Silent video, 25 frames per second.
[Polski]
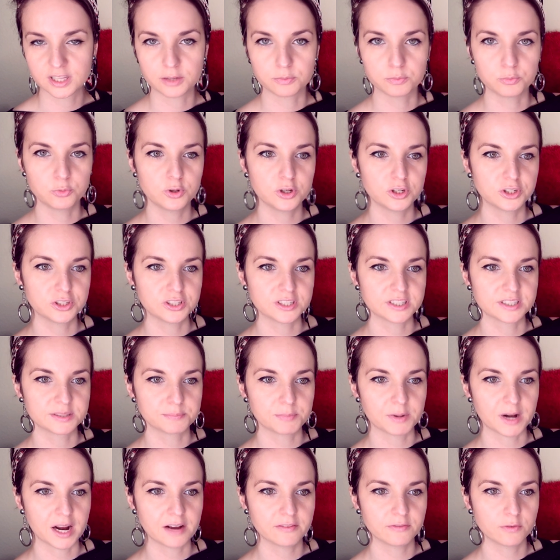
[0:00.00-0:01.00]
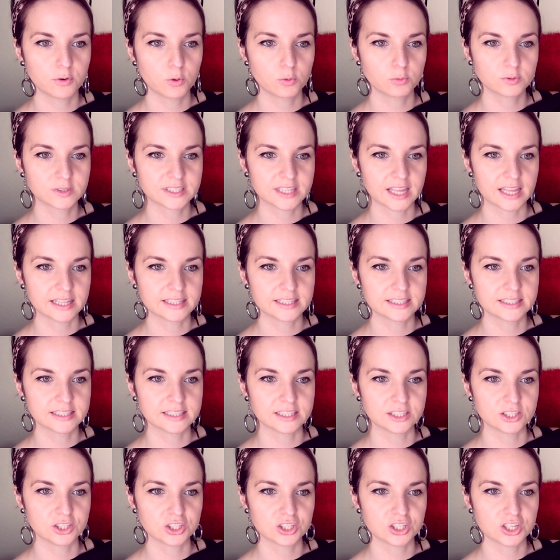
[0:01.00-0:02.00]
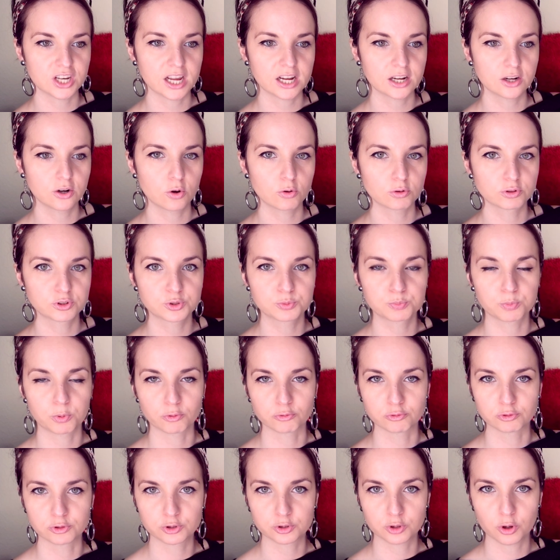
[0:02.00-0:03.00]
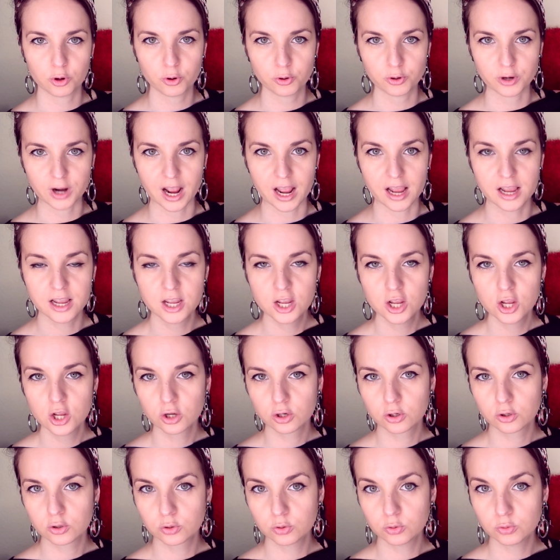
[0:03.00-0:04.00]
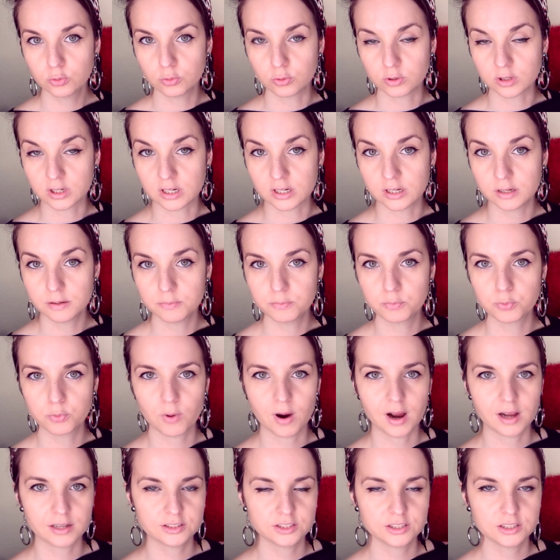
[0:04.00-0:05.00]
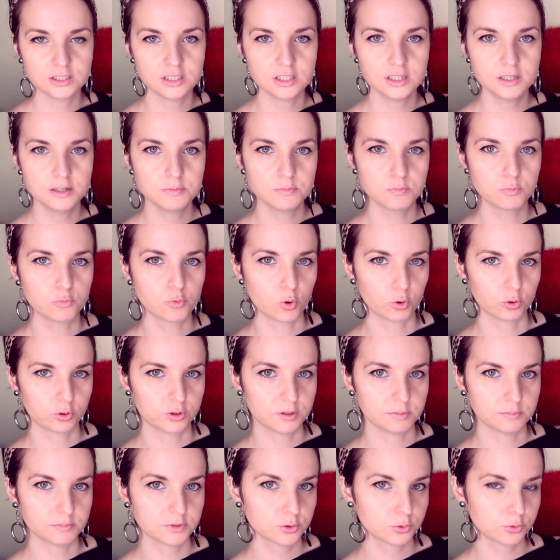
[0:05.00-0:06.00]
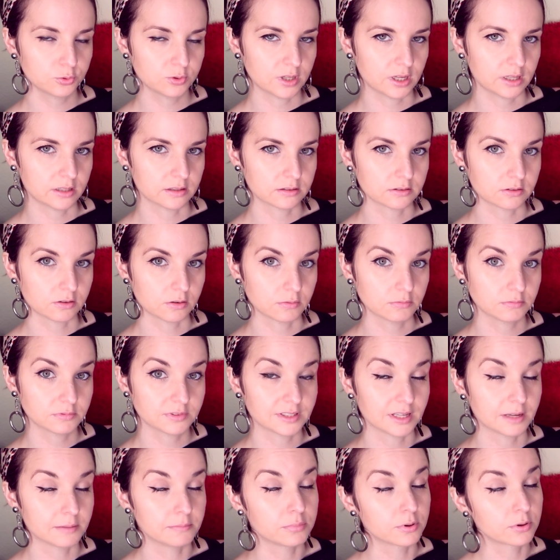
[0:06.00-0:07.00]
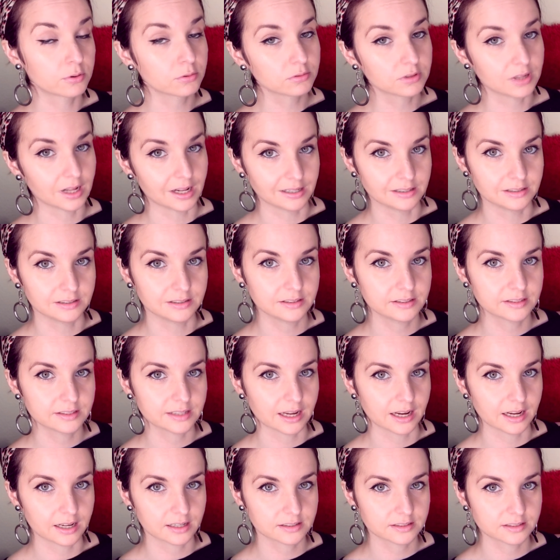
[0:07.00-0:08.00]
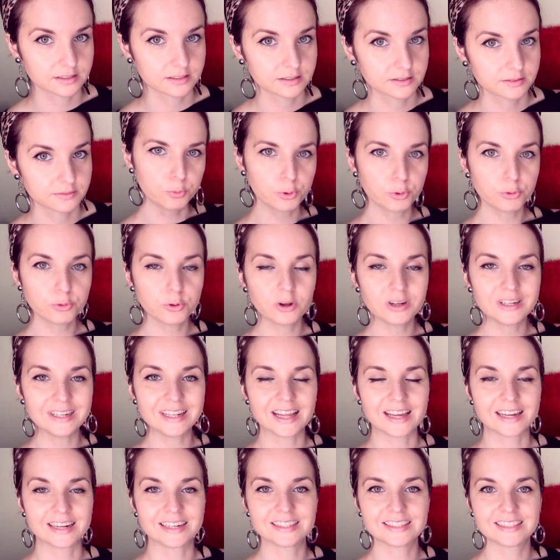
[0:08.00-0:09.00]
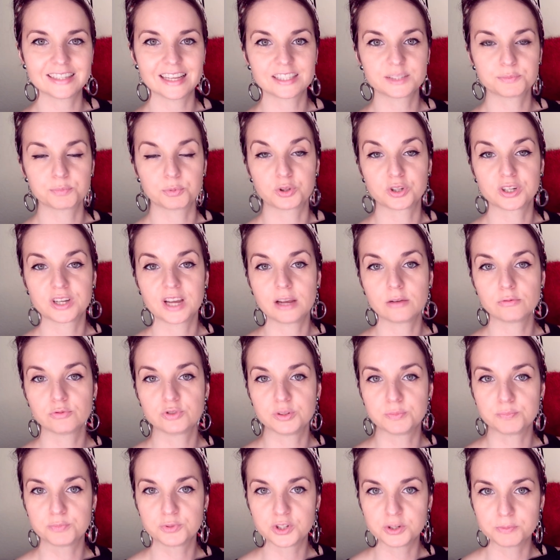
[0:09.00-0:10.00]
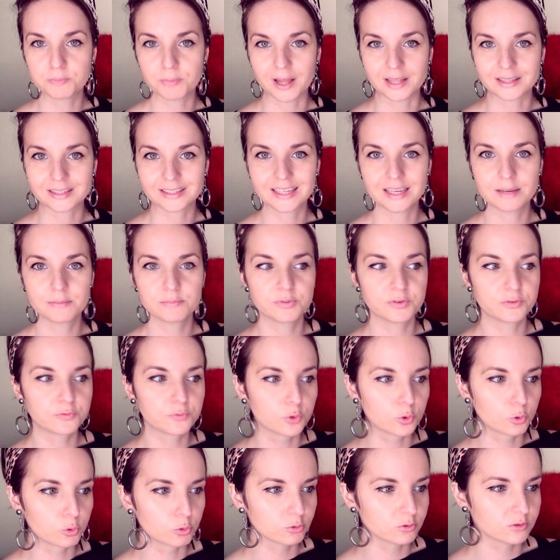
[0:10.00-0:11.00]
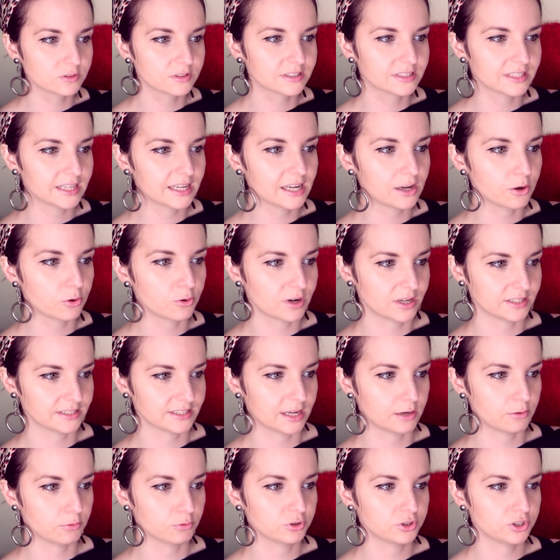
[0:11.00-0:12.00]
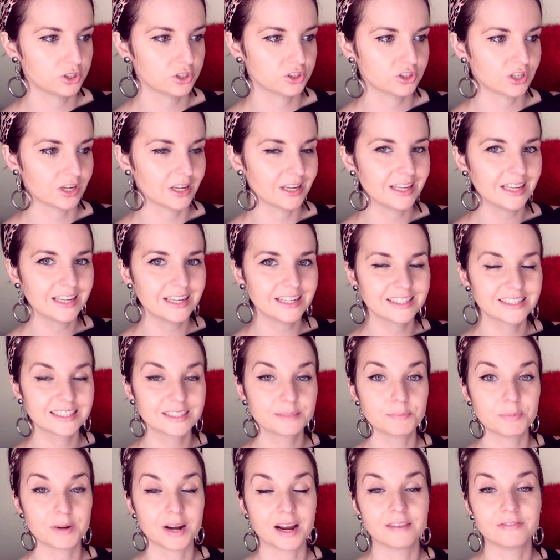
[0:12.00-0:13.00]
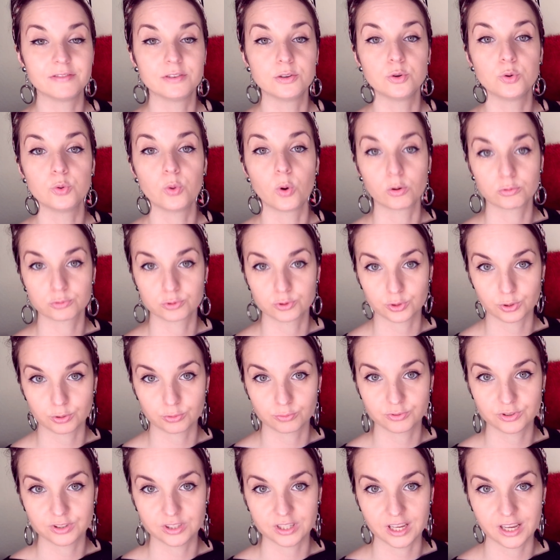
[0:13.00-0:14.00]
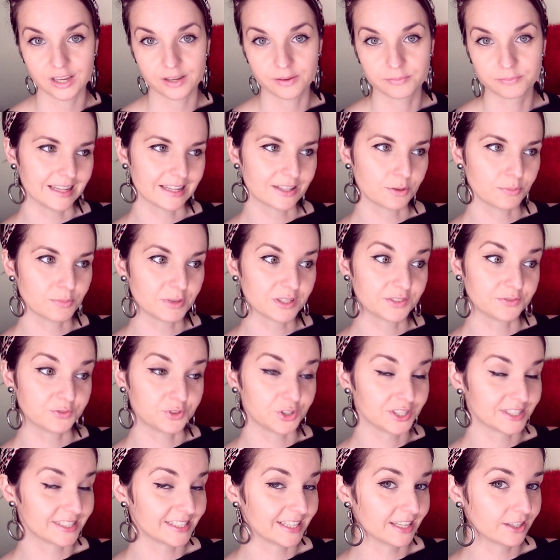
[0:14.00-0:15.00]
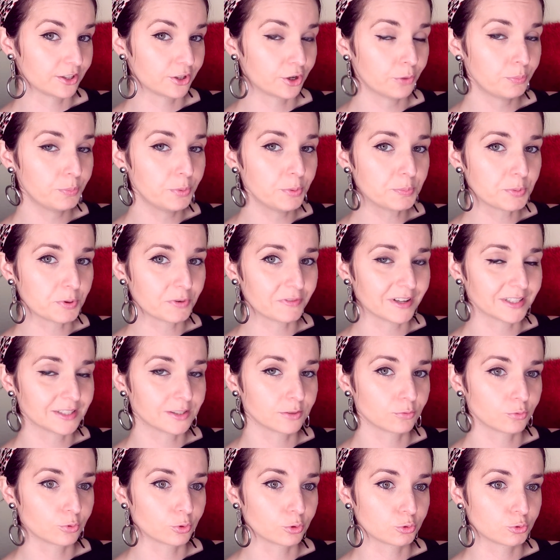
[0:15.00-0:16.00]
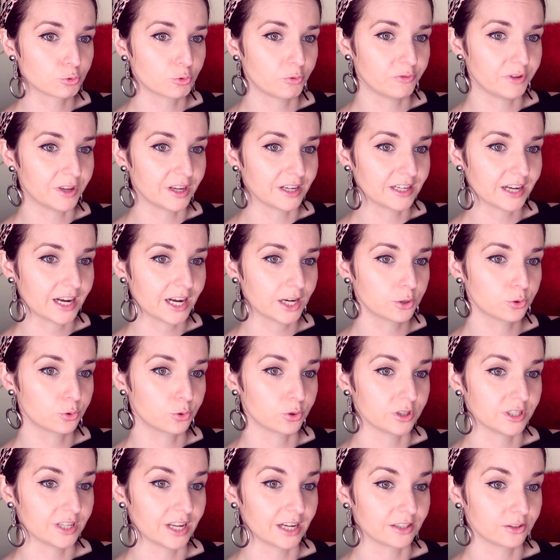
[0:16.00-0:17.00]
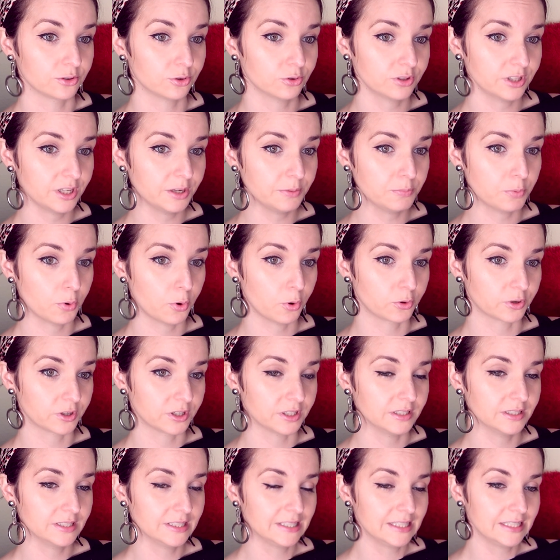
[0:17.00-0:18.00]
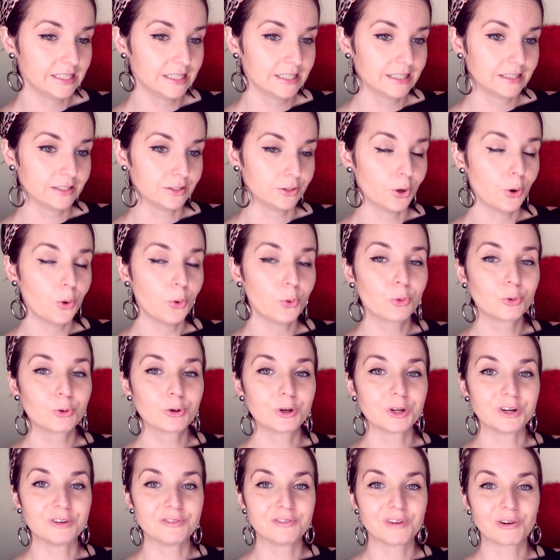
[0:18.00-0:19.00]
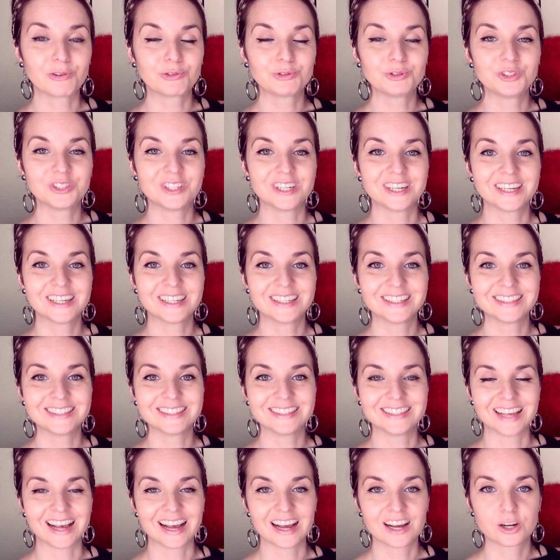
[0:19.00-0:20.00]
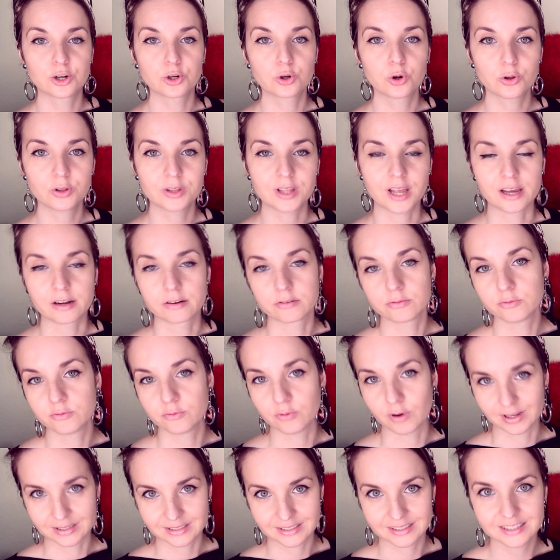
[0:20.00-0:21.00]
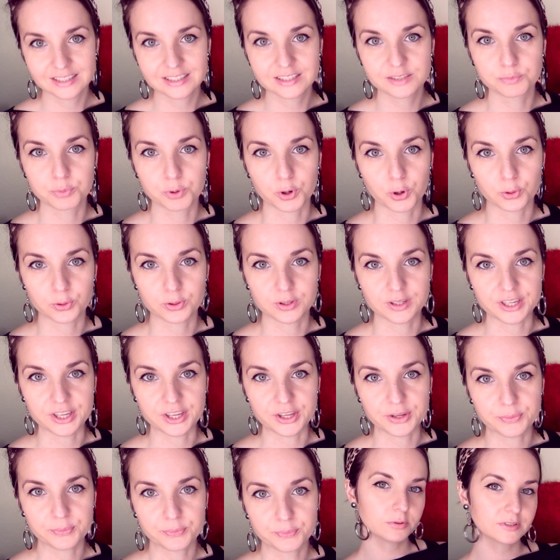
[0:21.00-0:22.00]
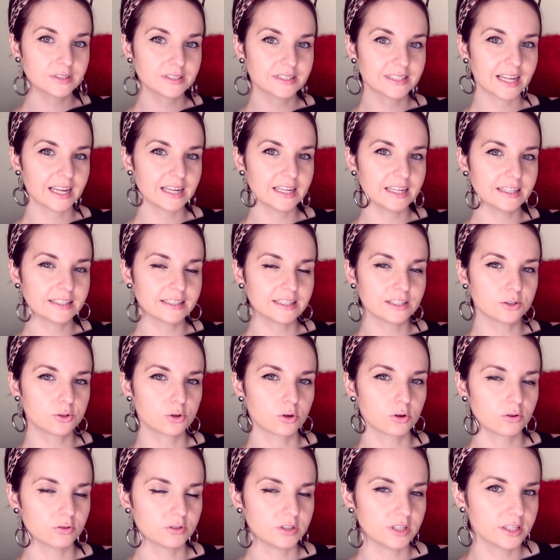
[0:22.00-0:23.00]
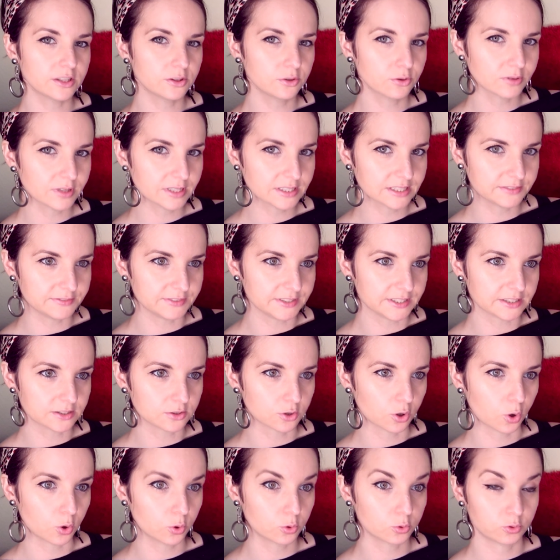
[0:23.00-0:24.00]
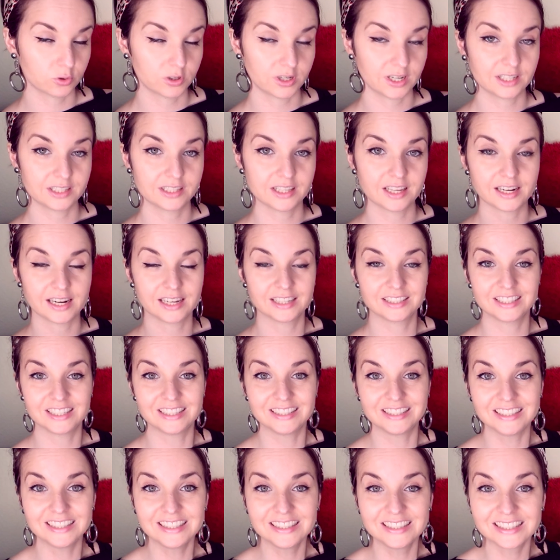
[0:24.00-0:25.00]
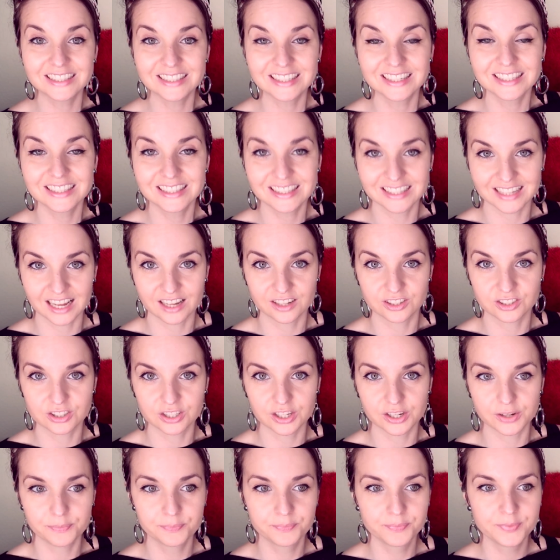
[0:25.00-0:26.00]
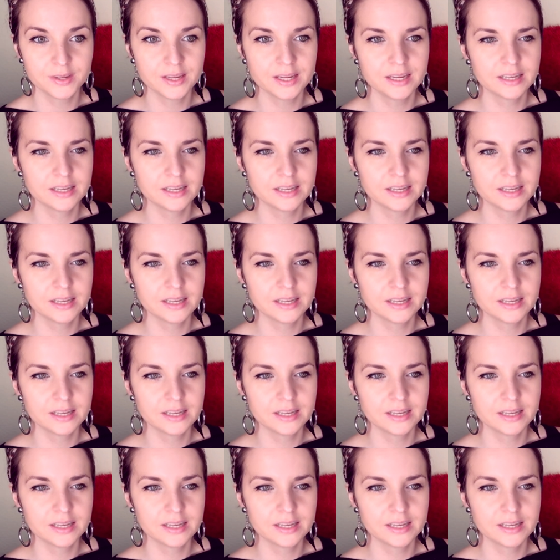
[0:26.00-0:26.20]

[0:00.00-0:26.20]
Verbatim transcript: zajmuje się sprawą sadystycznego sponsora, który płaci młodym studentkom za brutalny seks. Bruno i Larysa spotykają się przypadkiem, by wkrótce okazało się, że ich sprawy łączą się. Natomiast wszystkie tropy prowadzą do człowieka, który jak do tej pory no, ukrywał się za kotarą własnych zbrodni. Pozostaje tylko jedno nazwisko, które jak na razie nic nie znaczy.